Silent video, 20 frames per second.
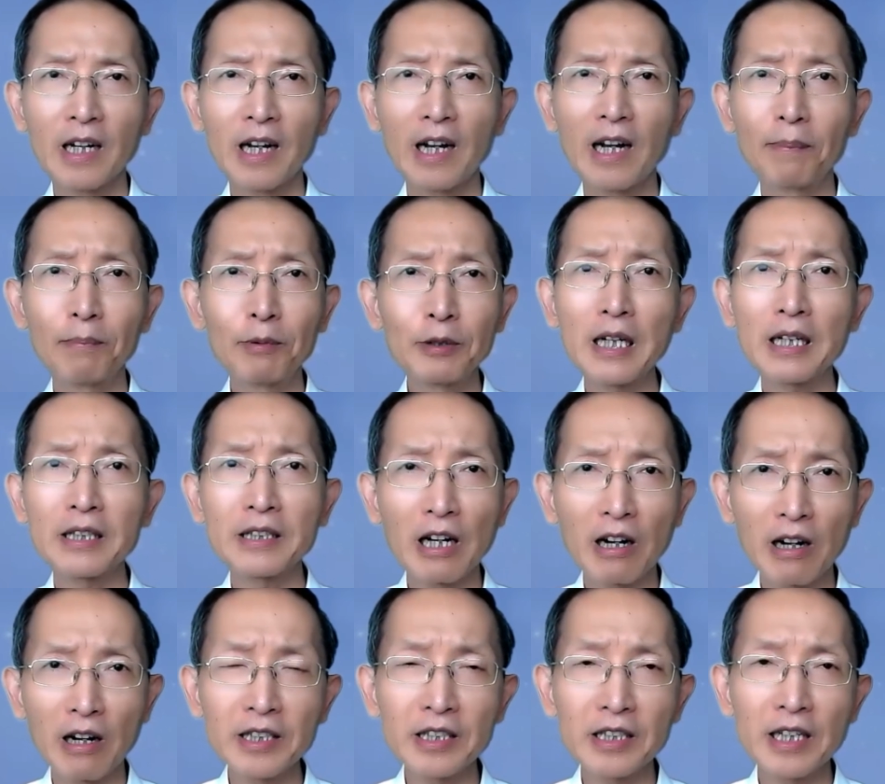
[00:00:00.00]
啊，不像
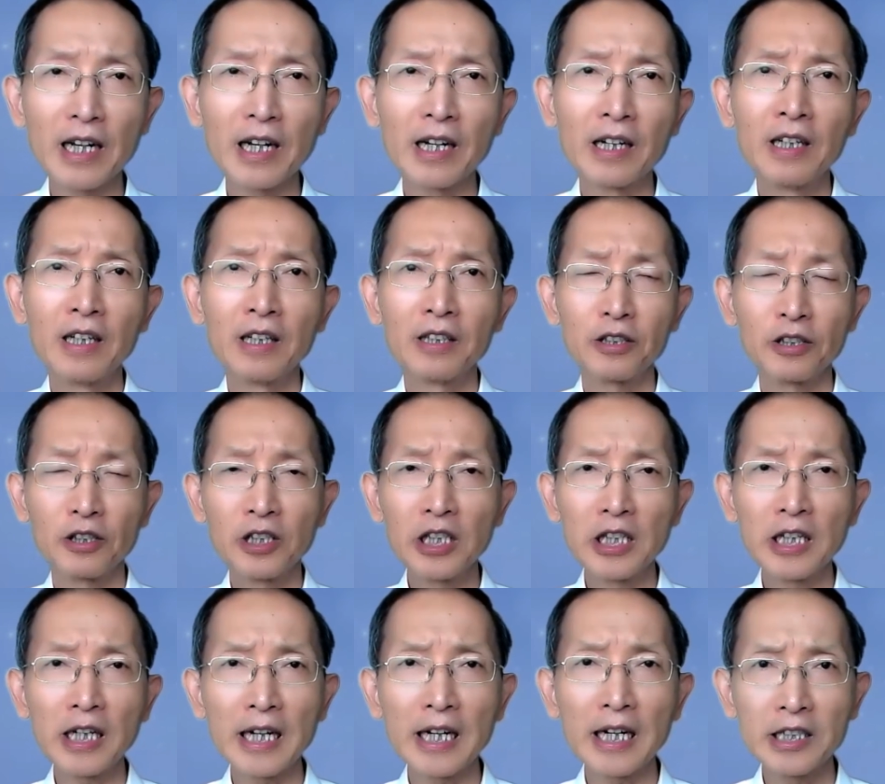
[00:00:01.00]
小孩子那样。就
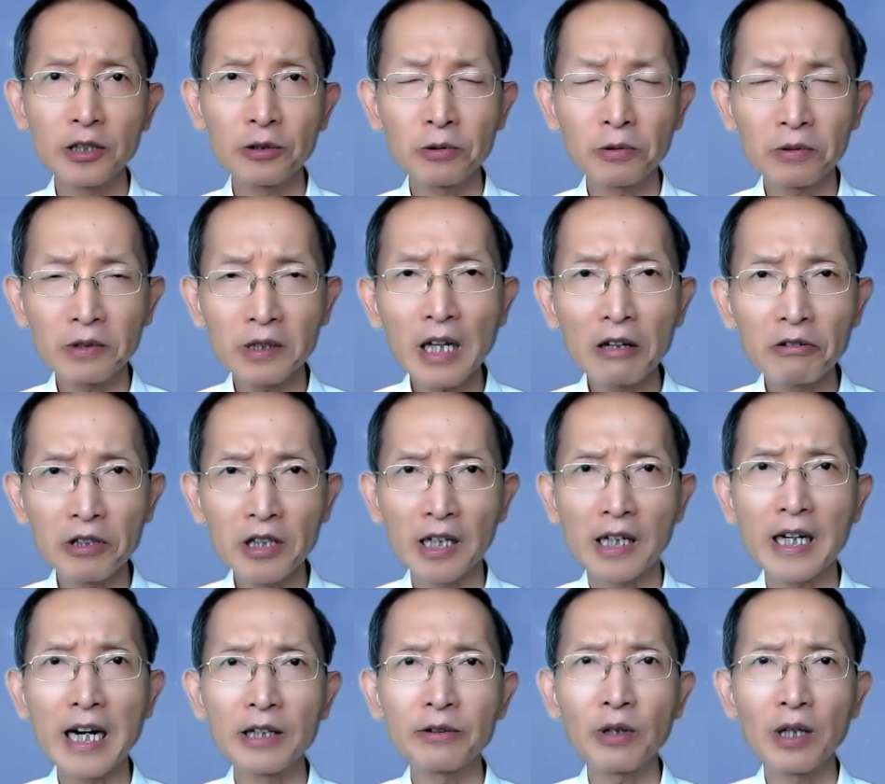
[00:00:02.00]
离开基督道理的
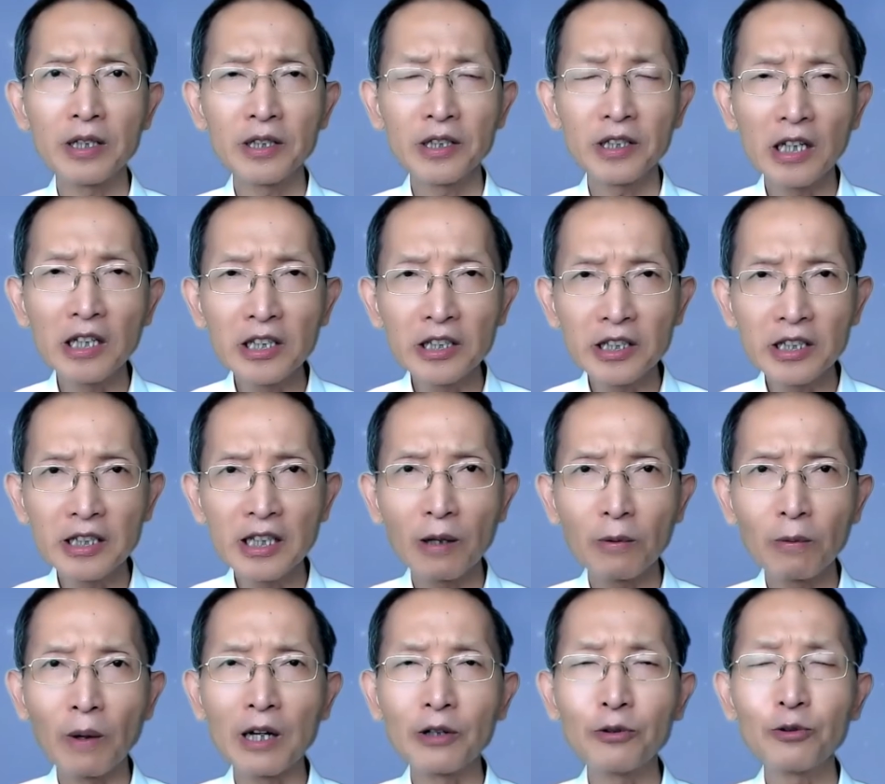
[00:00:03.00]
开端，竭力进到
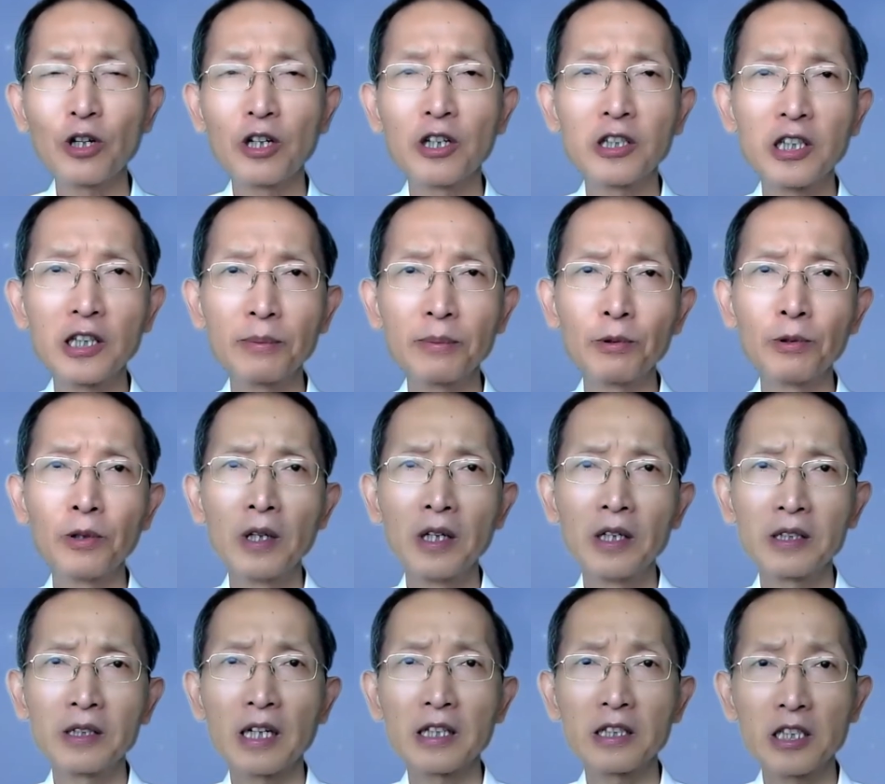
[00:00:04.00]
完全的地步，
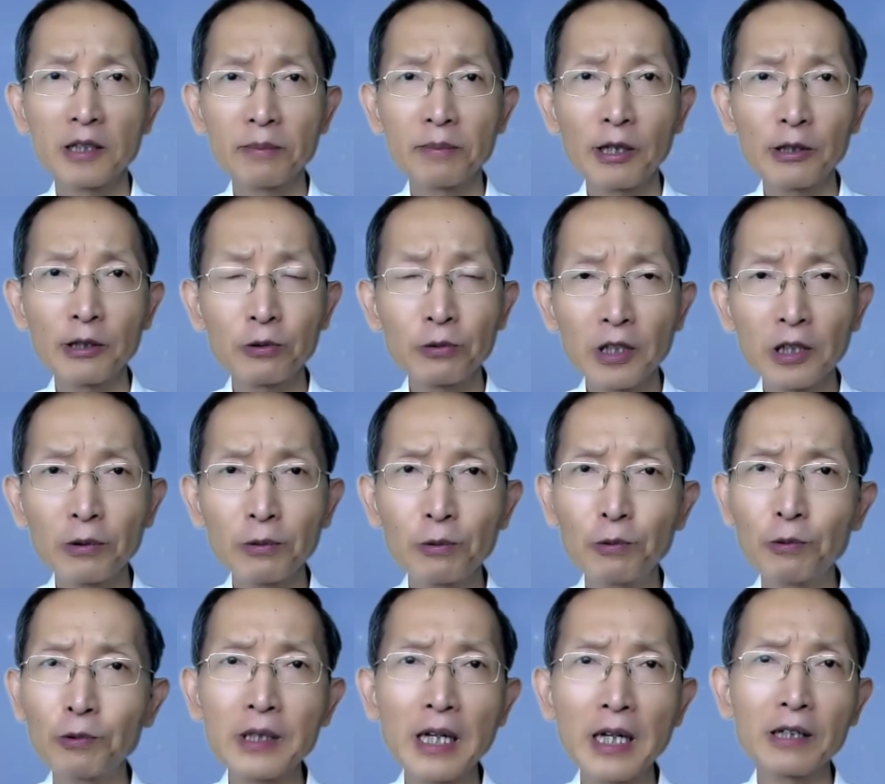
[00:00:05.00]
像西番族第
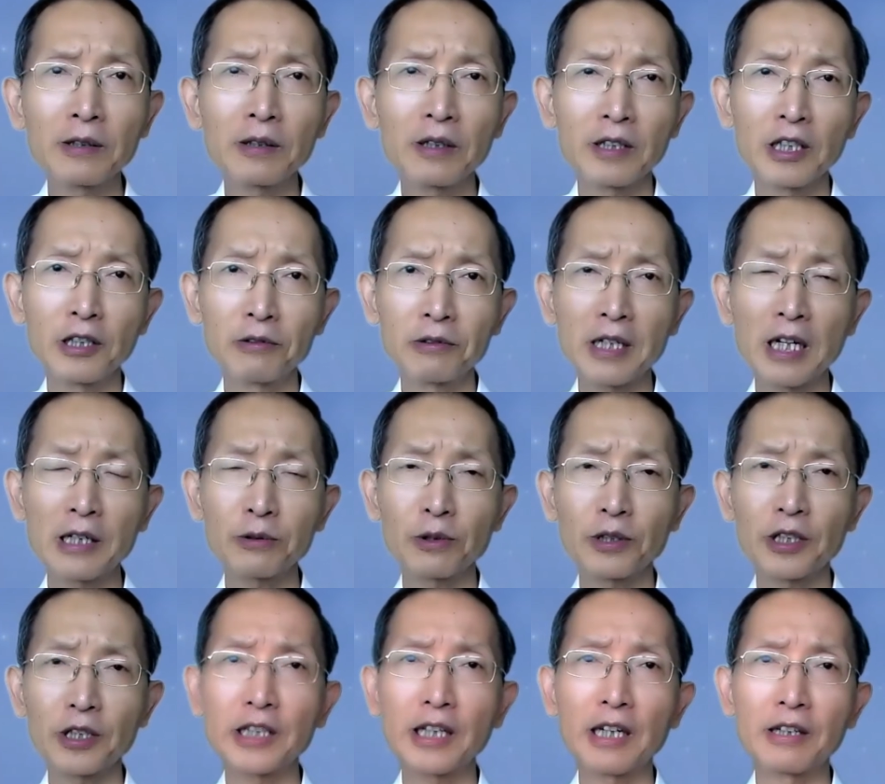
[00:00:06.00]
五章第六章
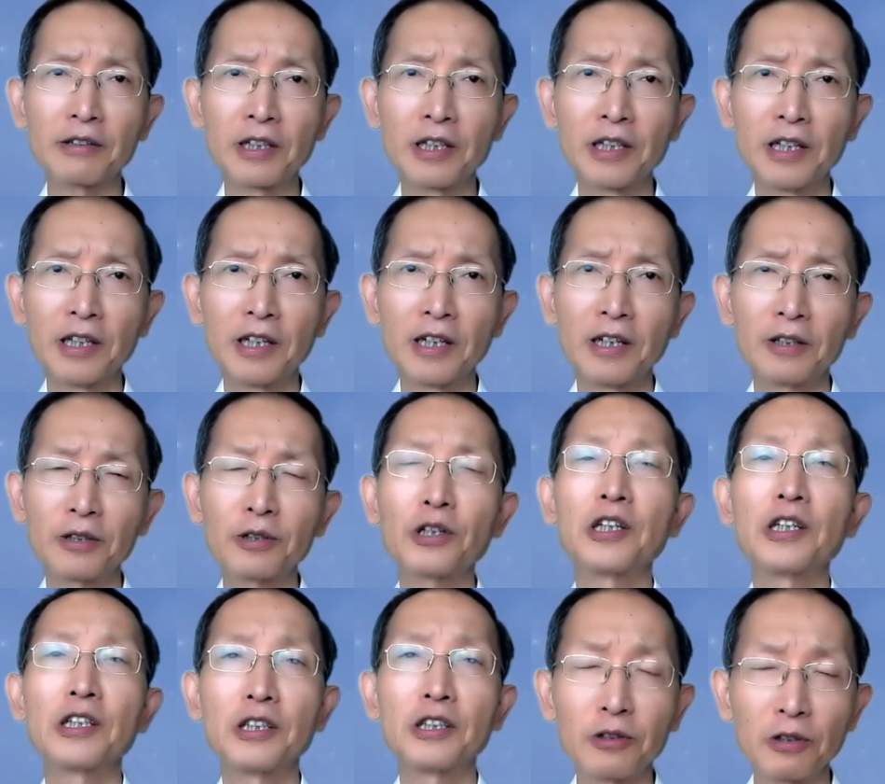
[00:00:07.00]
所提到。
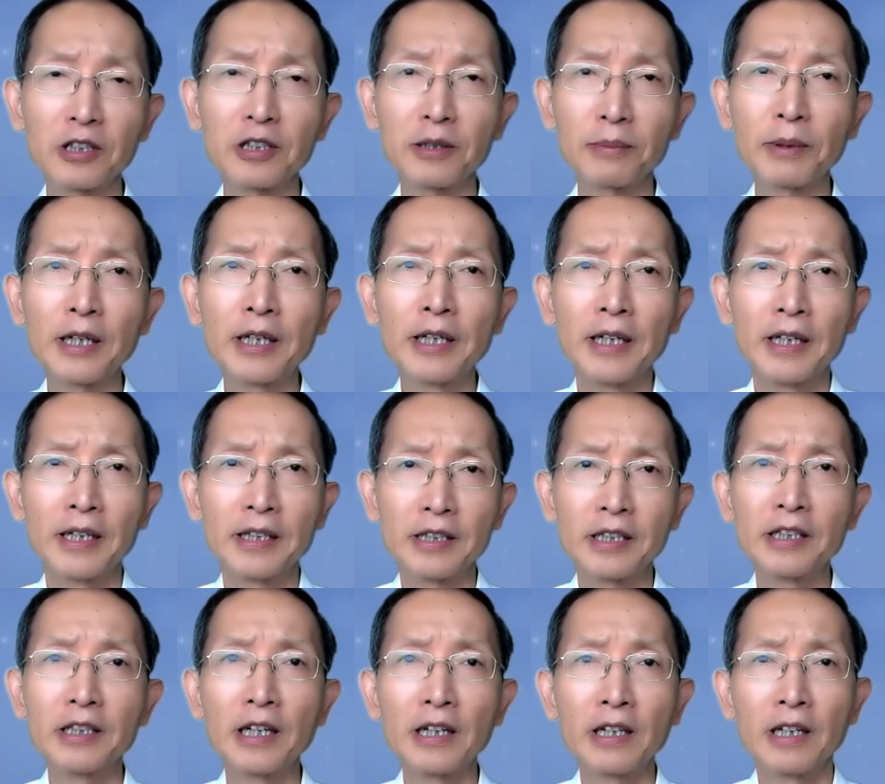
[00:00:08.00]
所以弟兄姊妹，
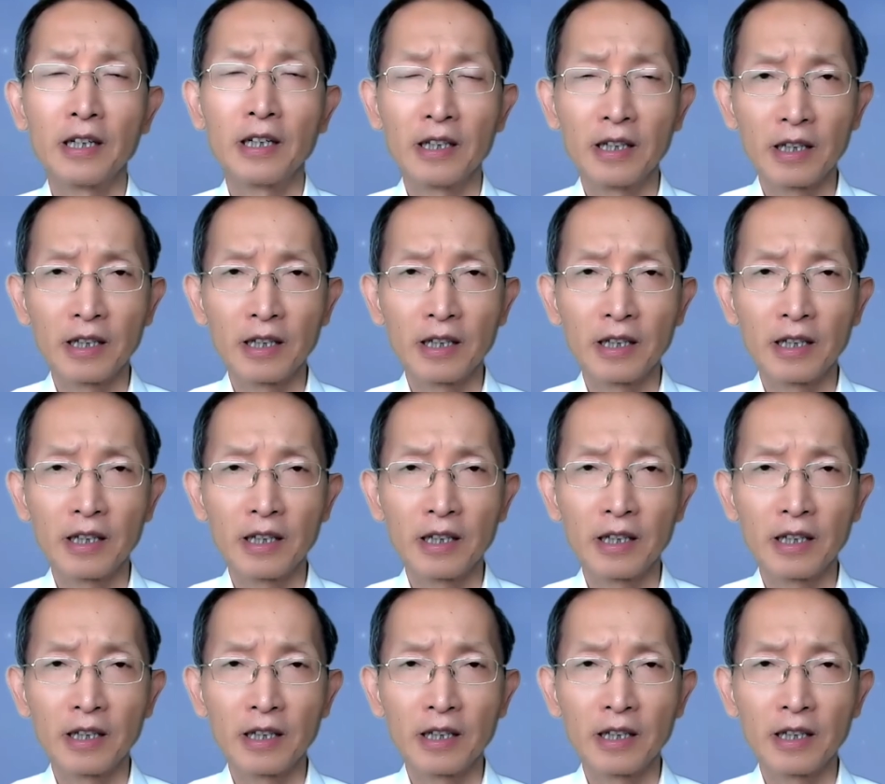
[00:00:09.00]
今天